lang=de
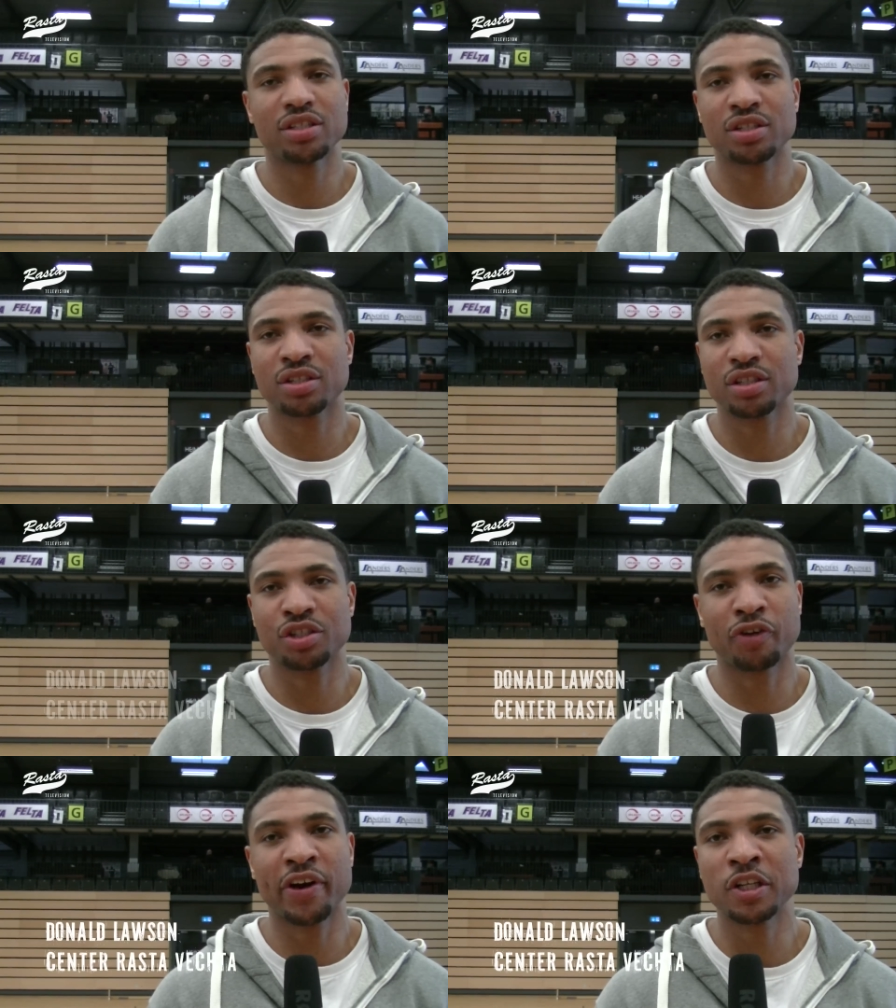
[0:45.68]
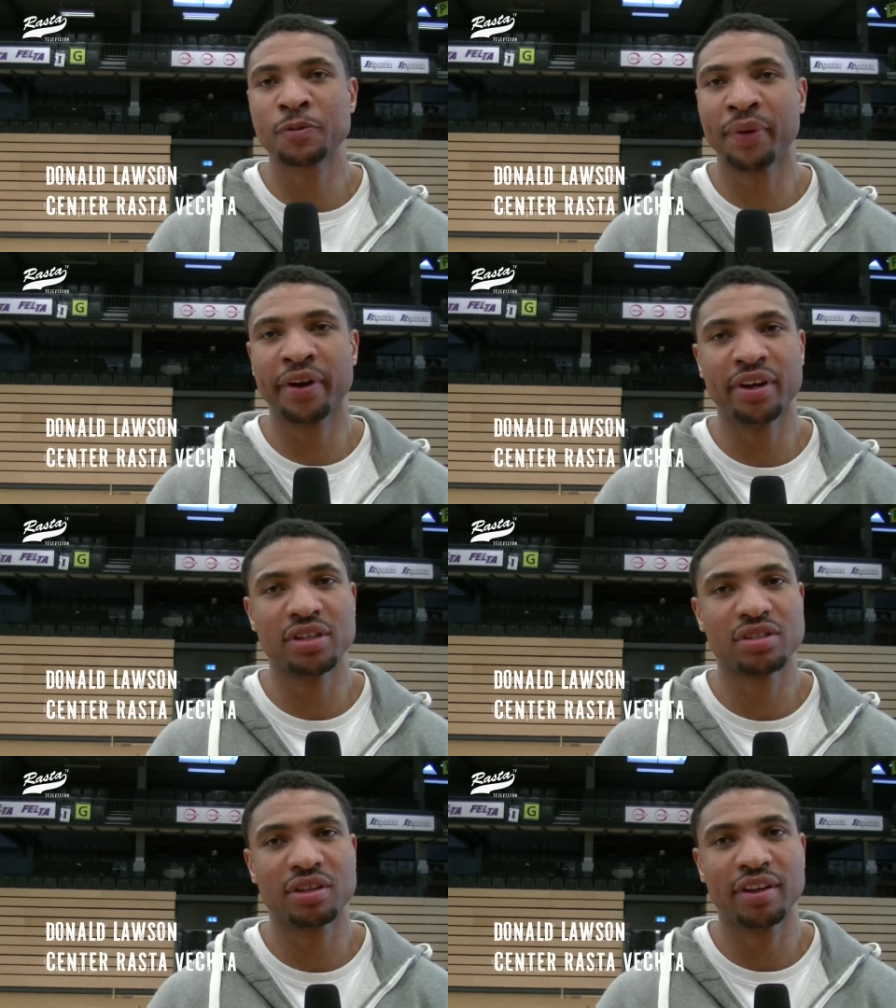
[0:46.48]
zu spielen, sie zu trainieren,
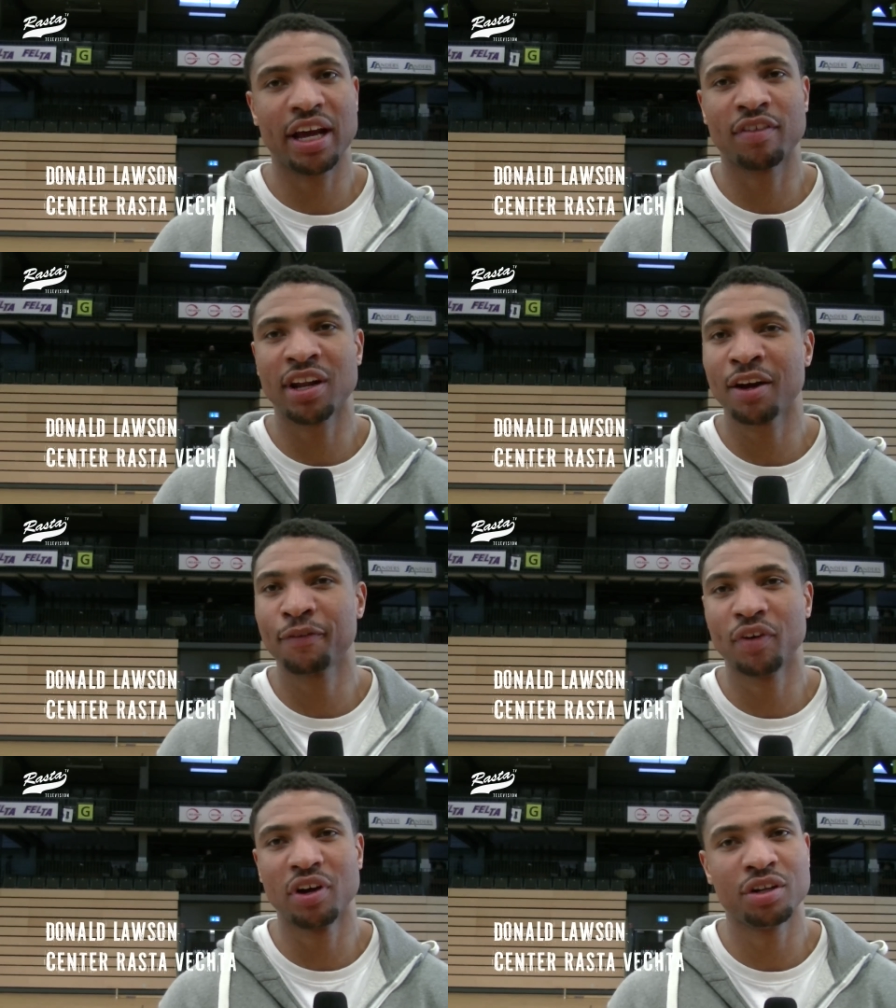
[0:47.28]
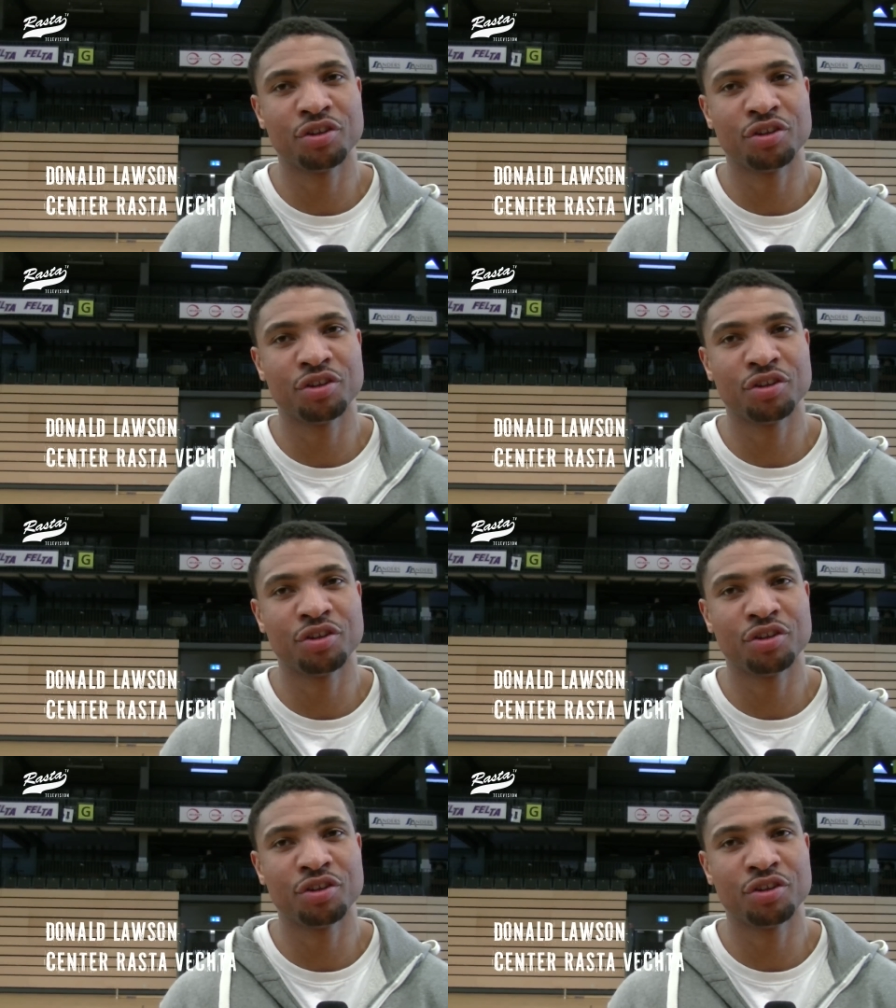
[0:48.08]
ist eine tolle Erfahrung.